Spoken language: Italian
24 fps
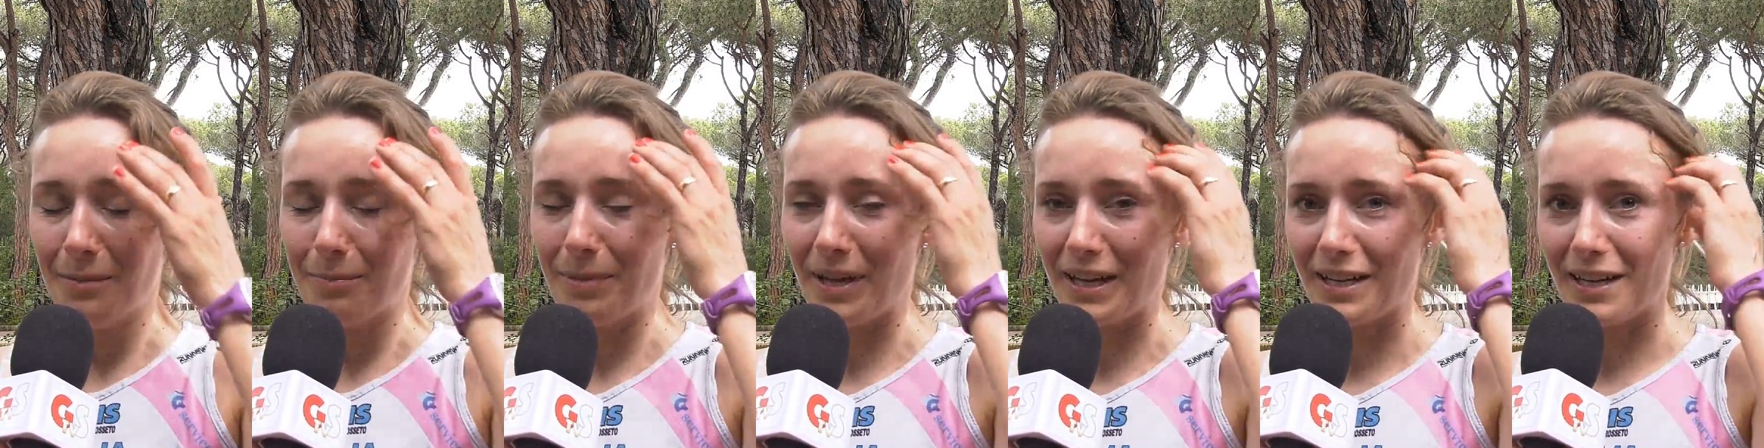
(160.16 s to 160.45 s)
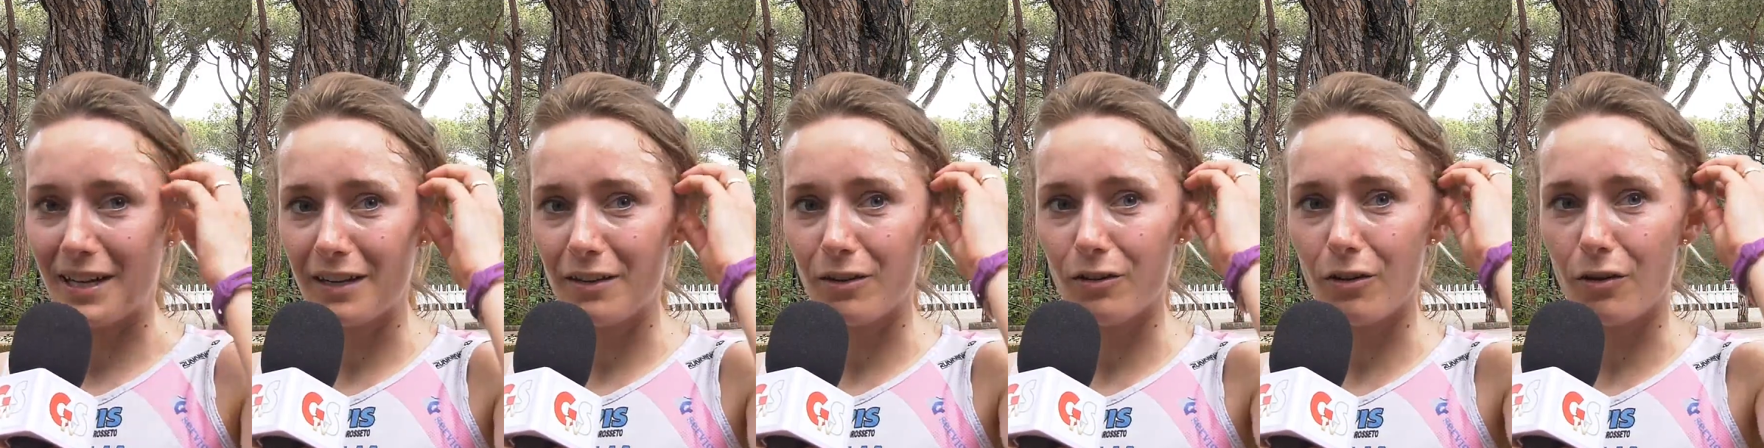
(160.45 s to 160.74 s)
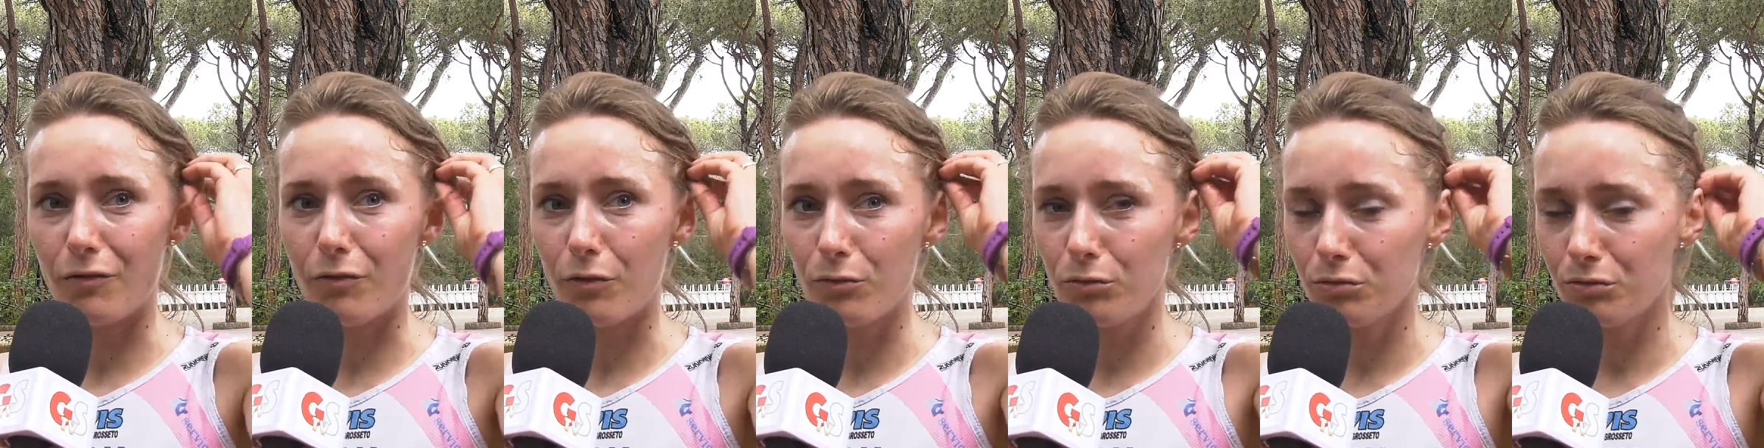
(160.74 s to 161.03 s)
perché non
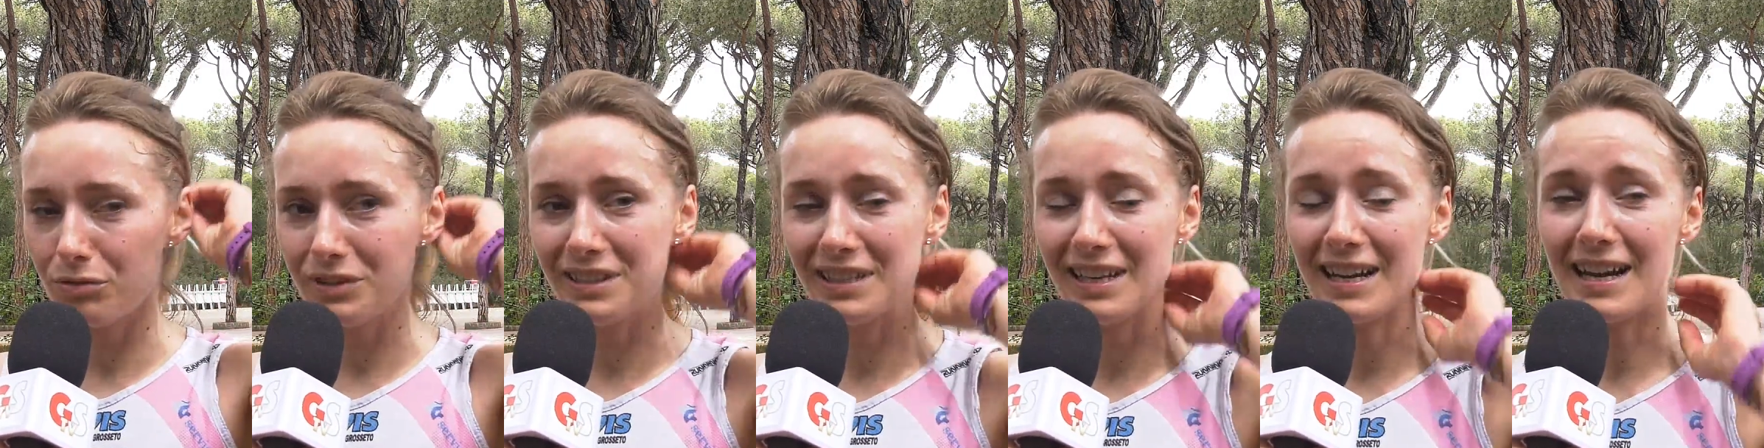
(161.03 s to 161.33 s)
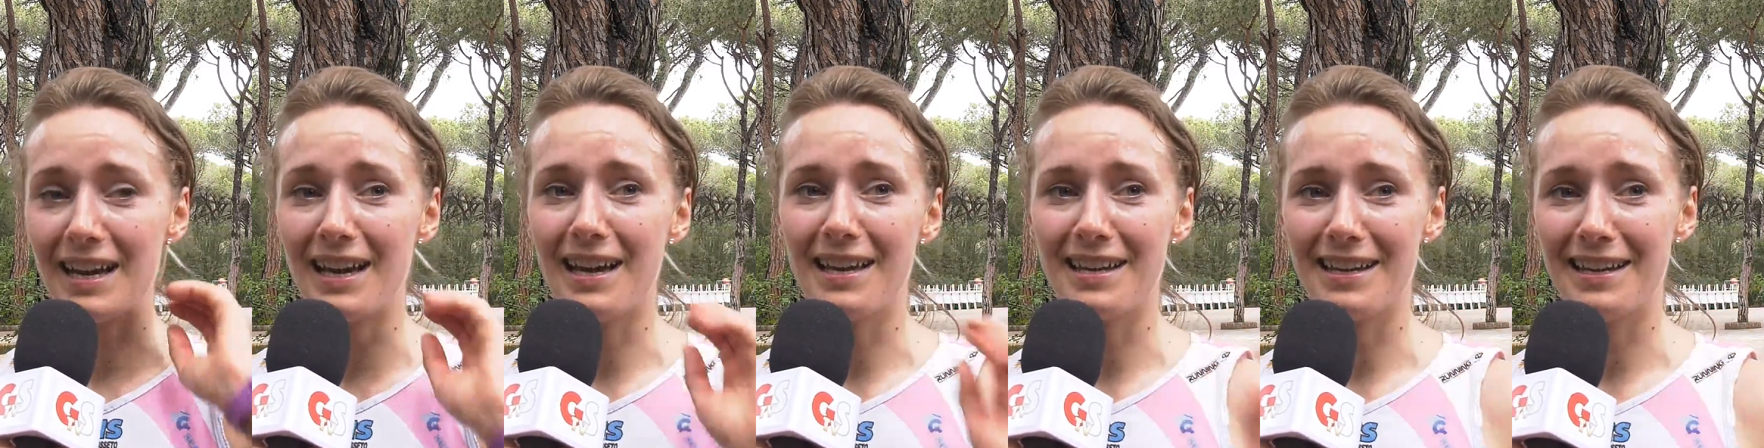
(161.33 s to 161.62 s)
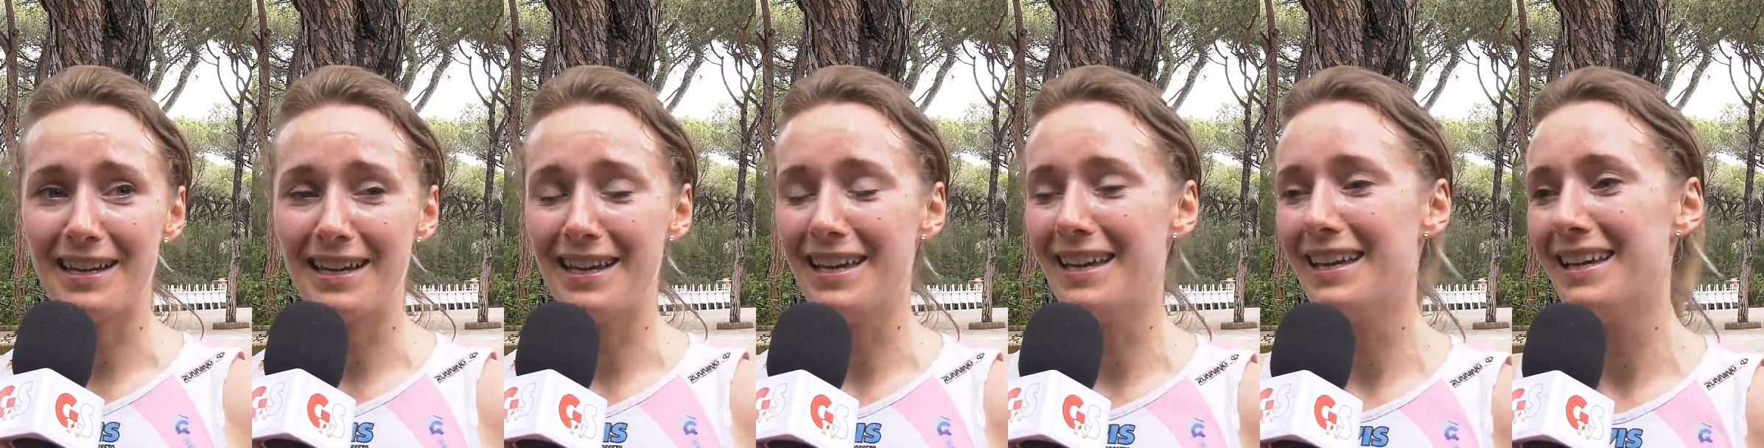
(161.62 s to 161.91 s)
ho voluto
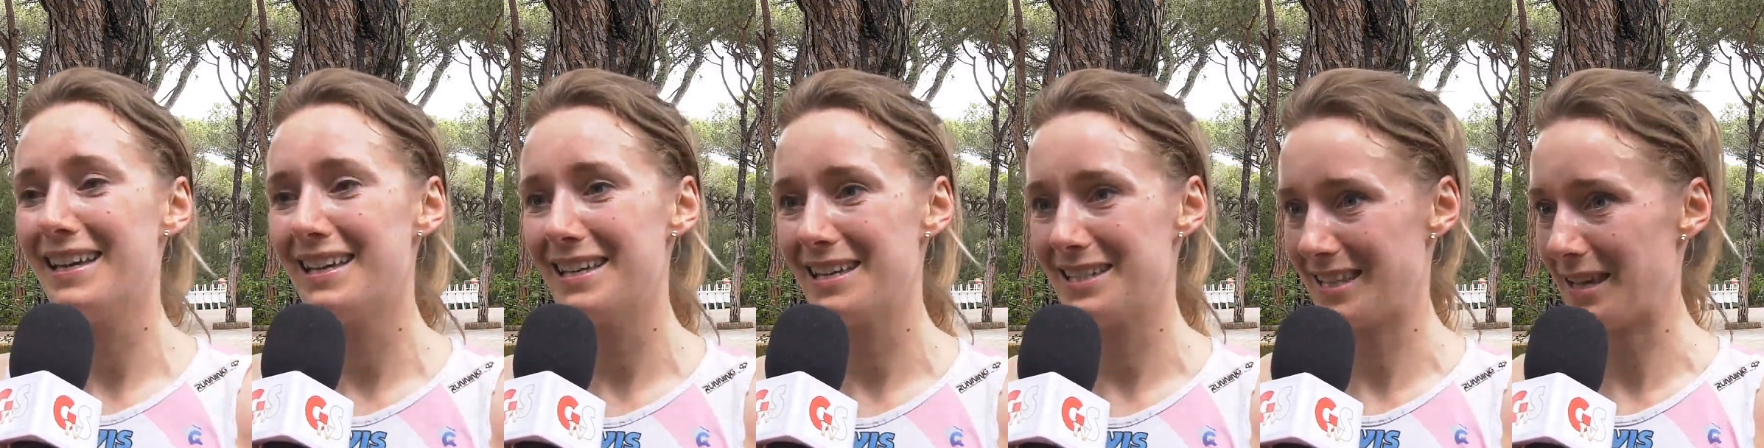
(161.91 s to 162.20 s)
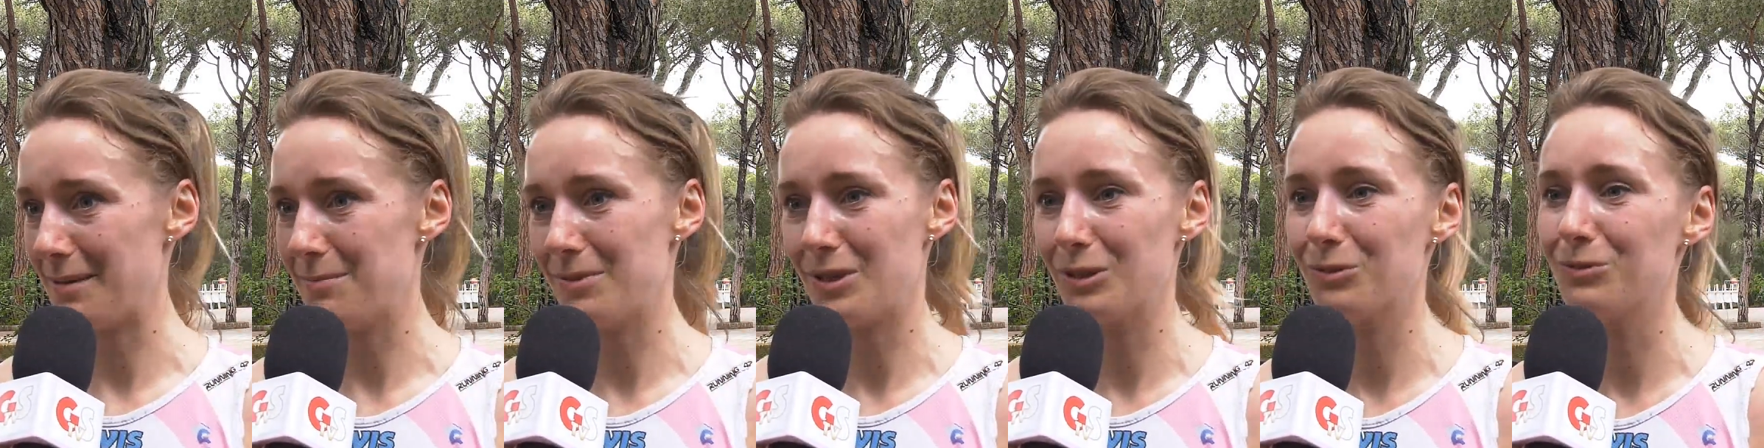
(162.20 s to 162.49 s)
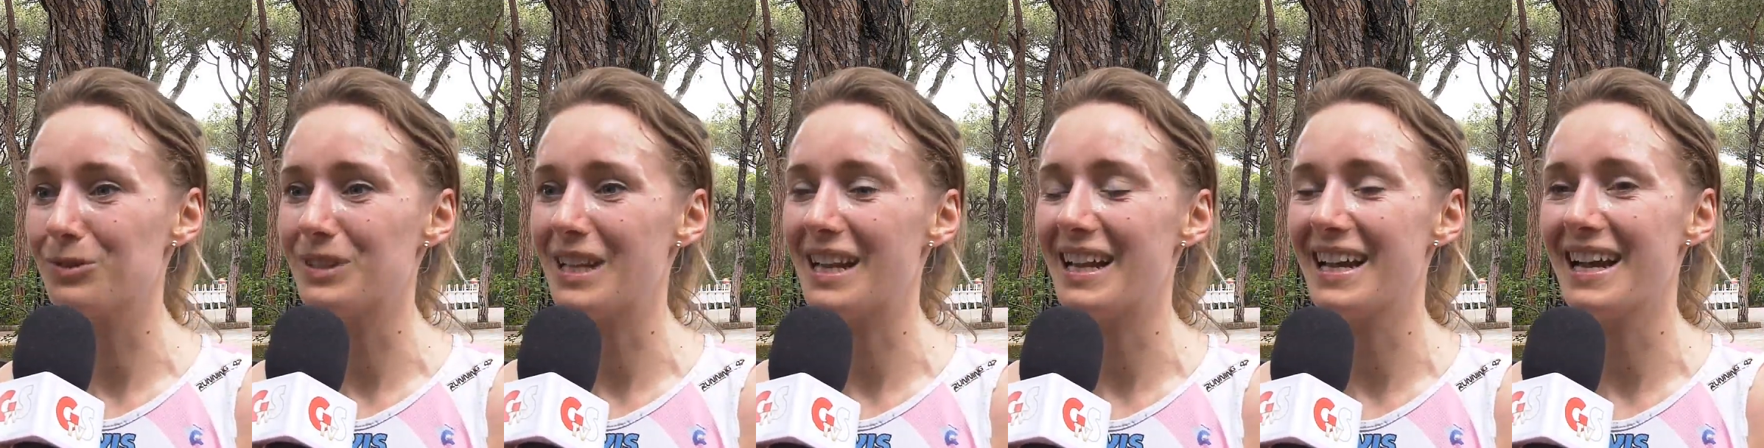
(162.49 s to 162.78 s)
tirare sempre
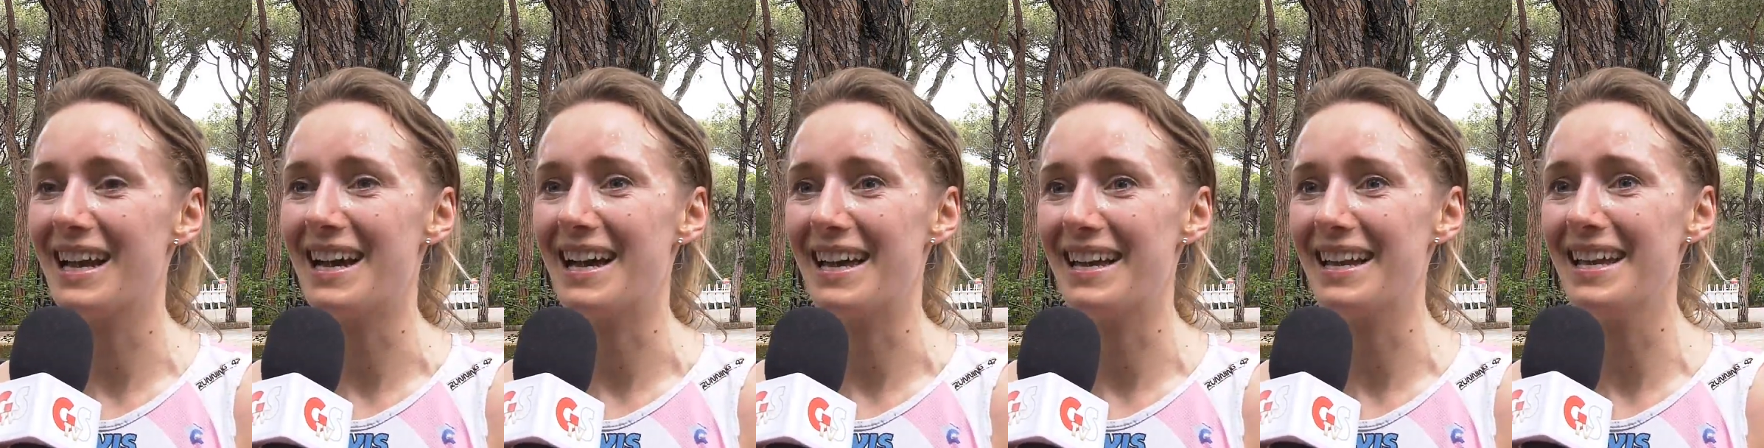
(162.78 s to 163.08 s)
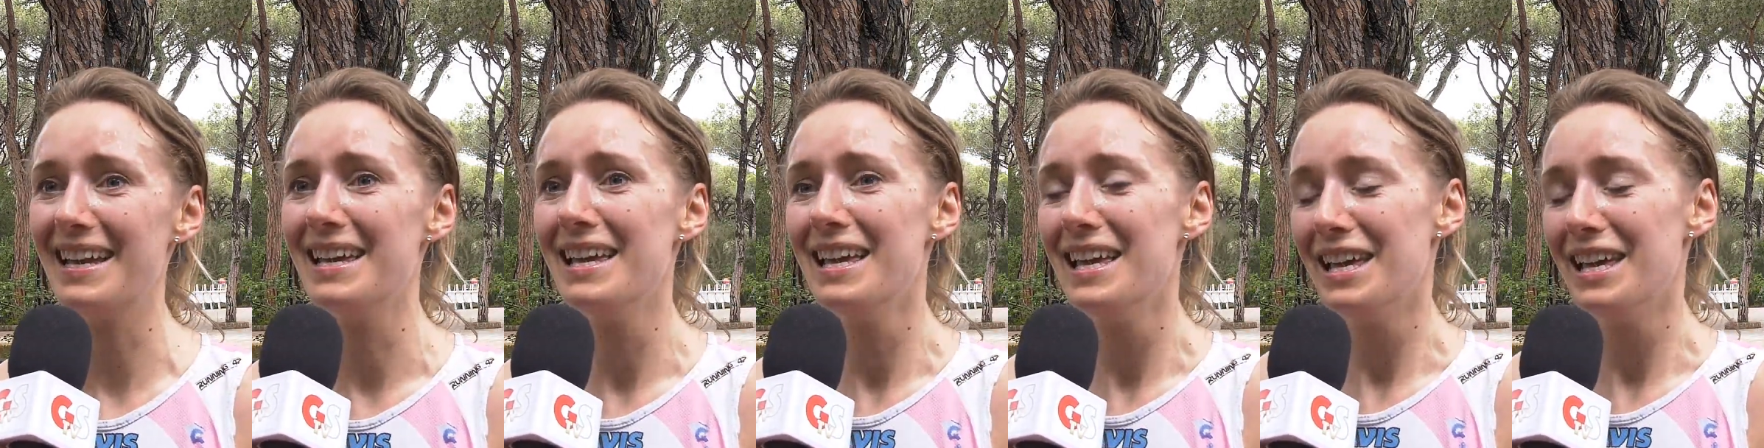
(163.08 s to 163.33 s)
tutte le gare,